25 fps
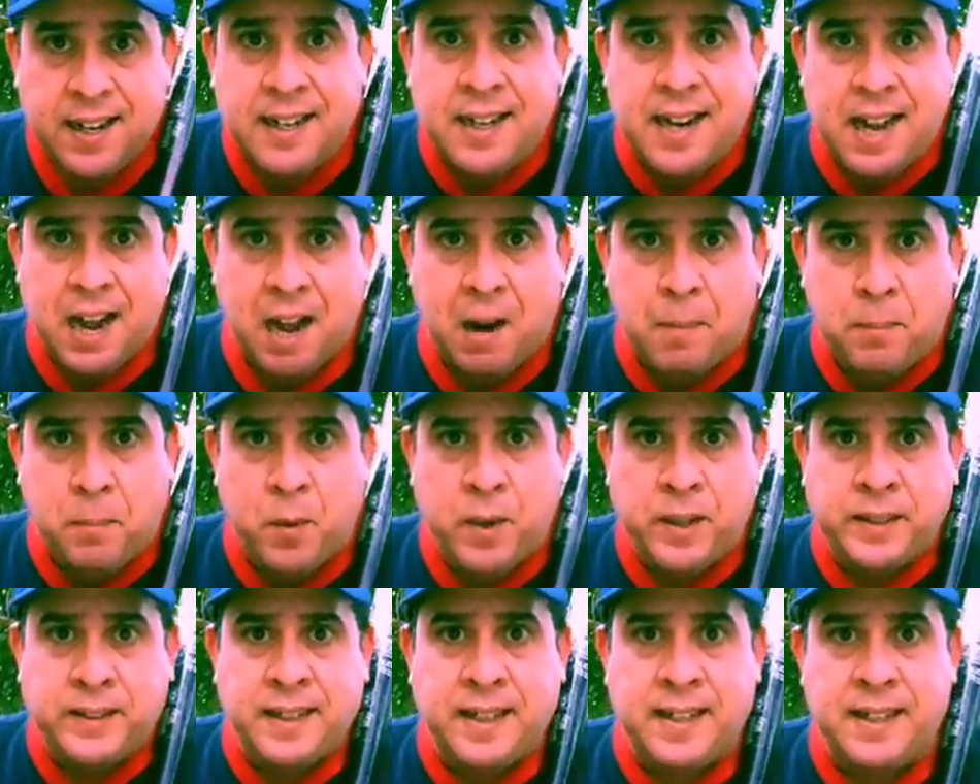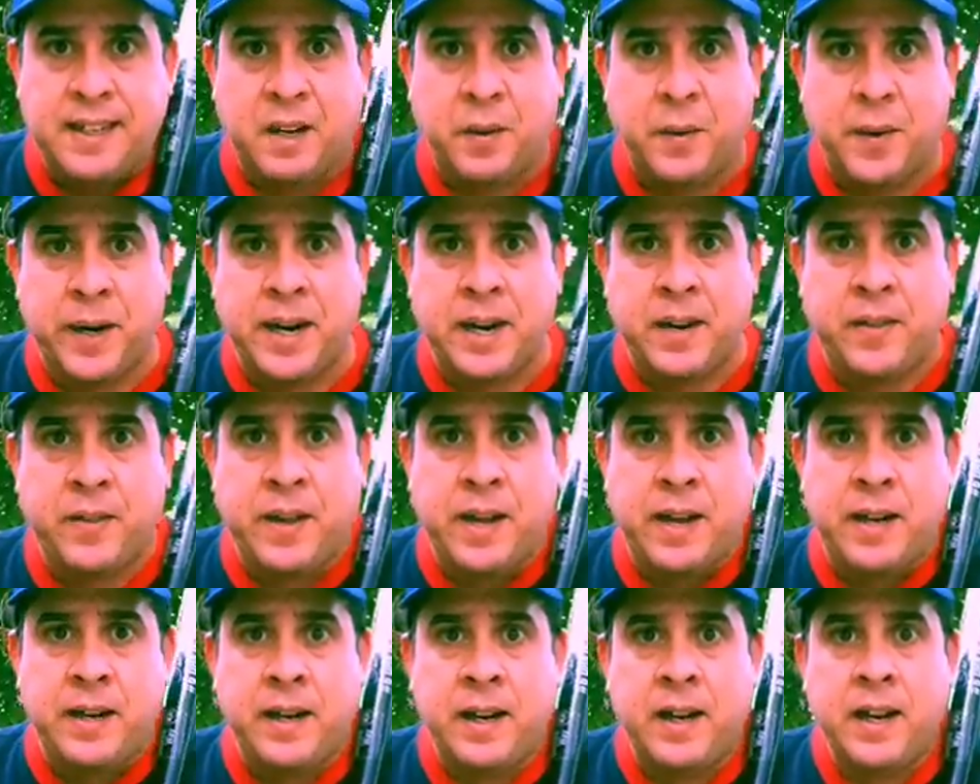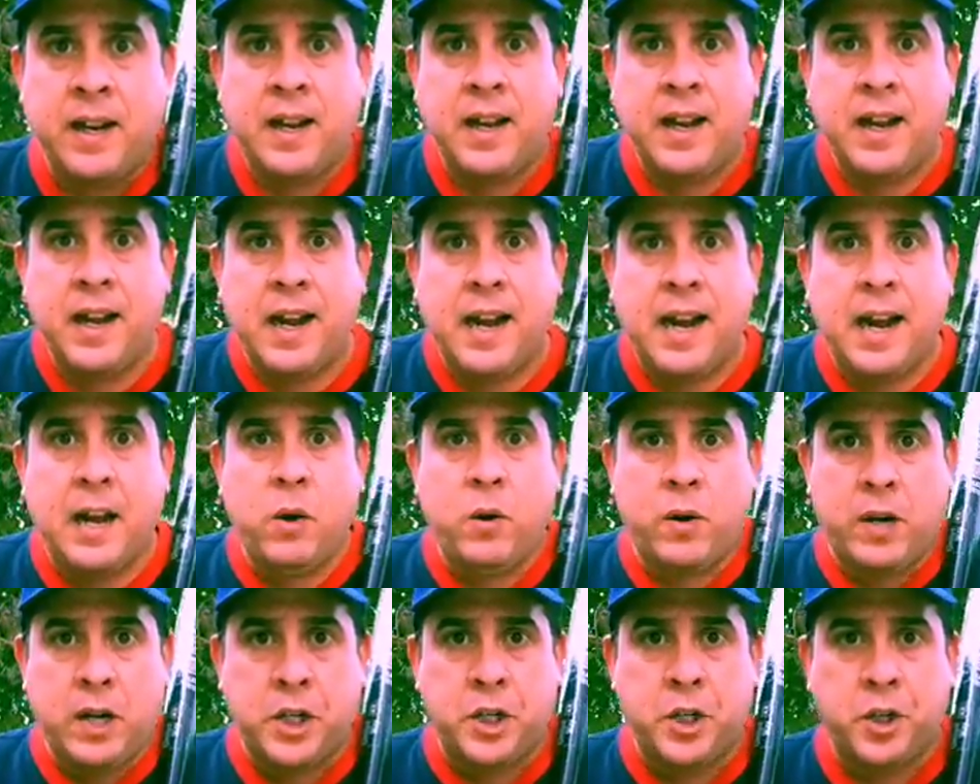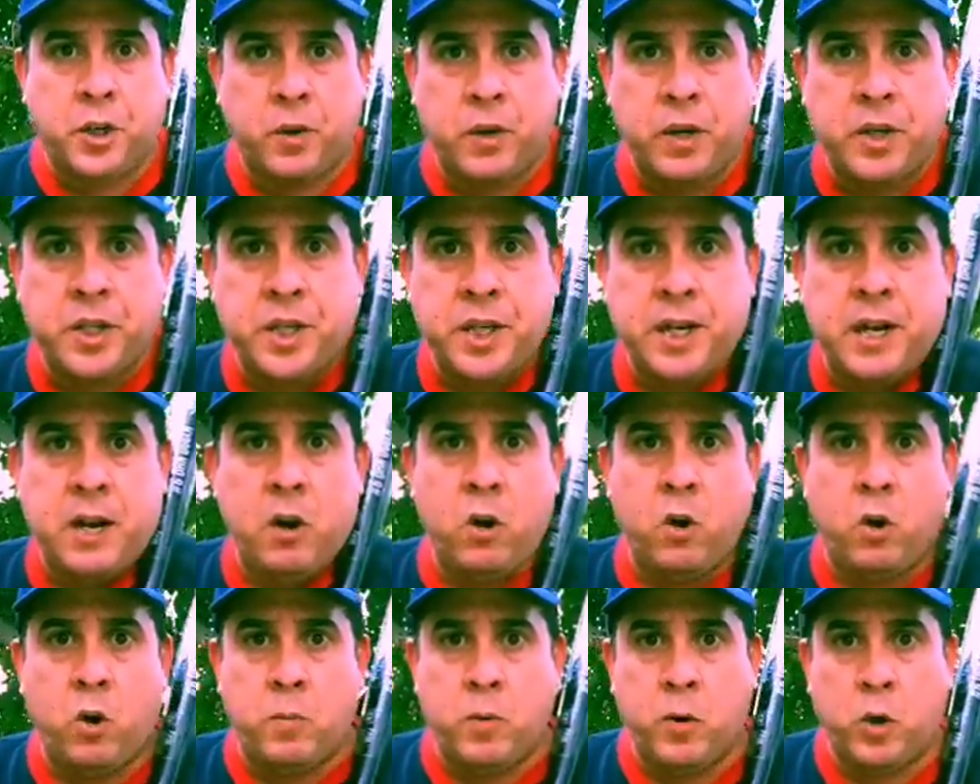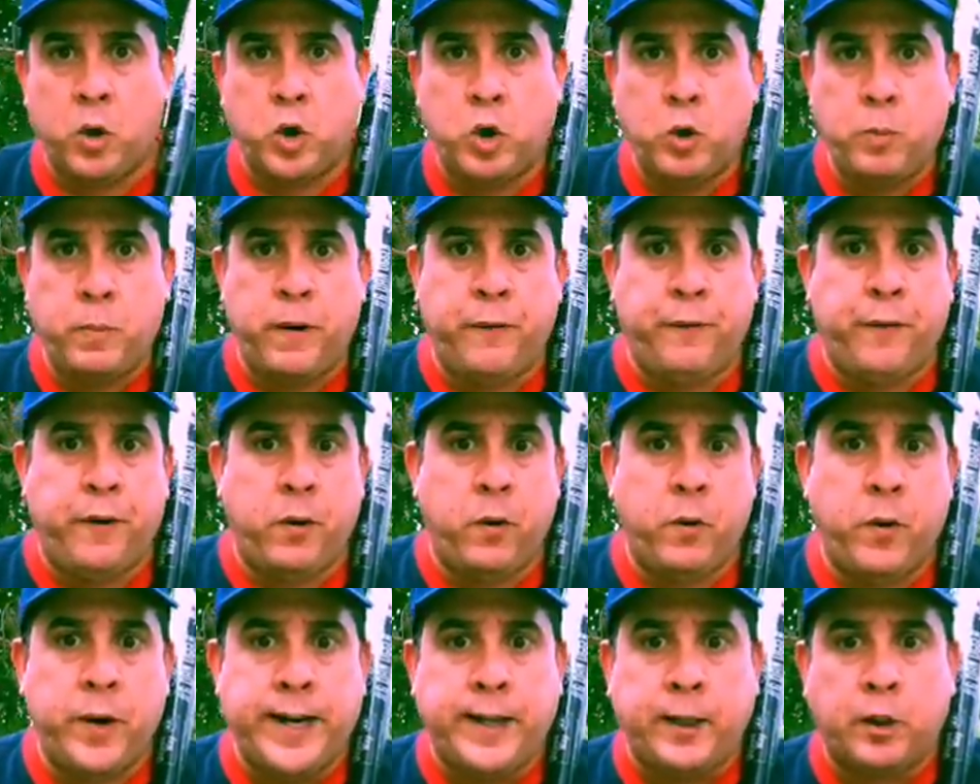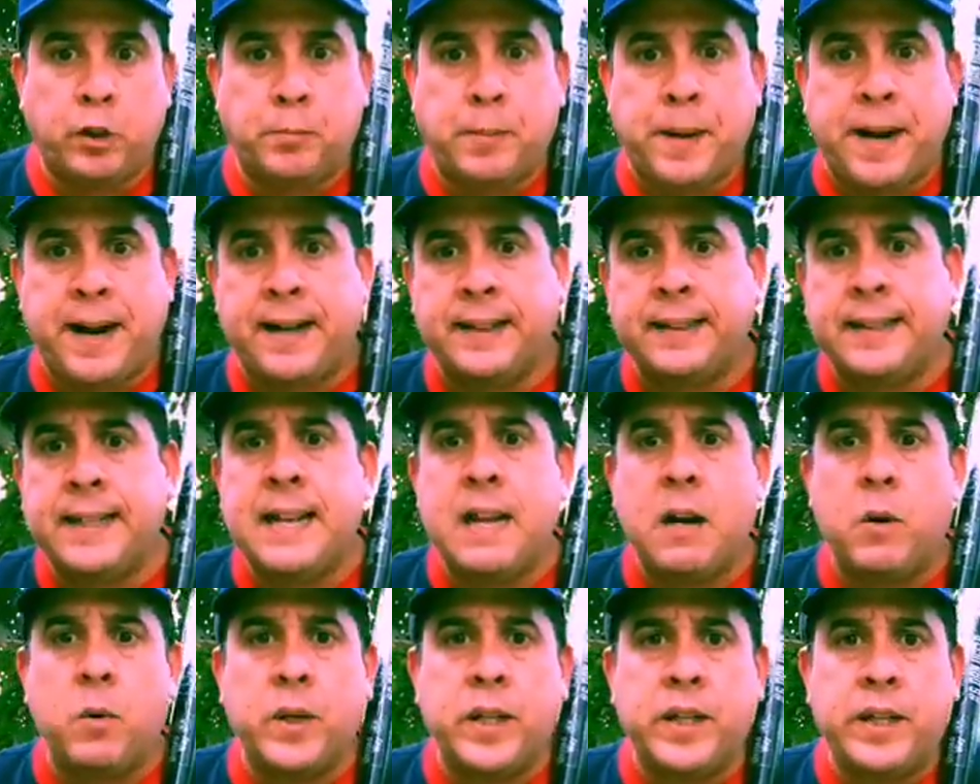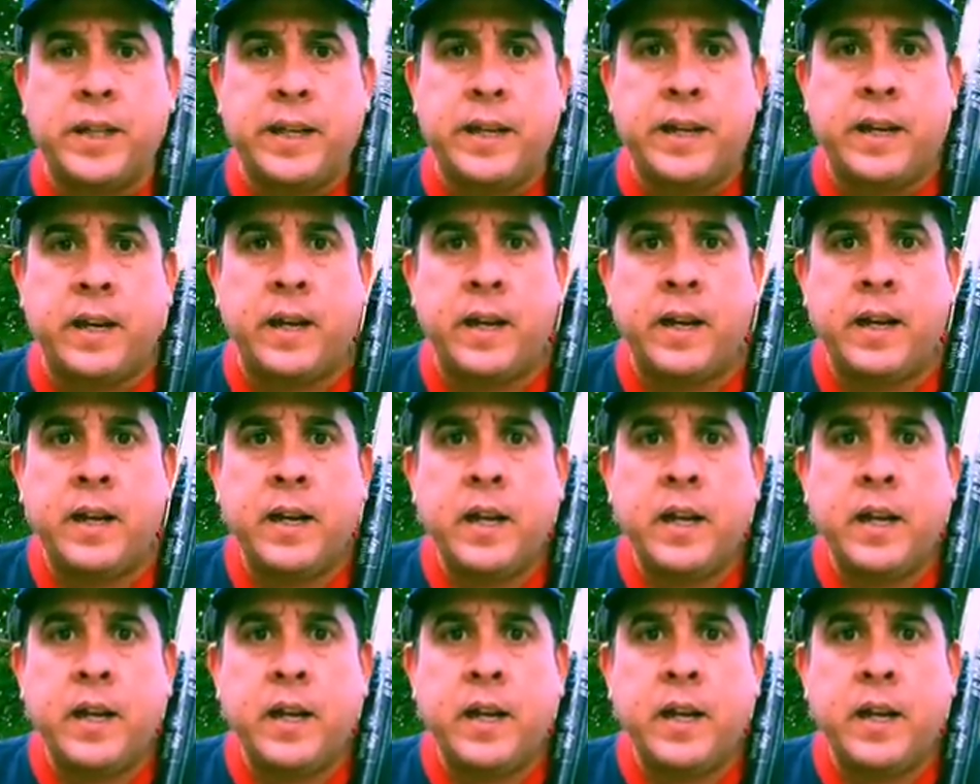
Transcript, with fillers: Las apuestas en Las Vegas dan a los Cachorros de Chicago como los super favoritos. Para que tengan una idea,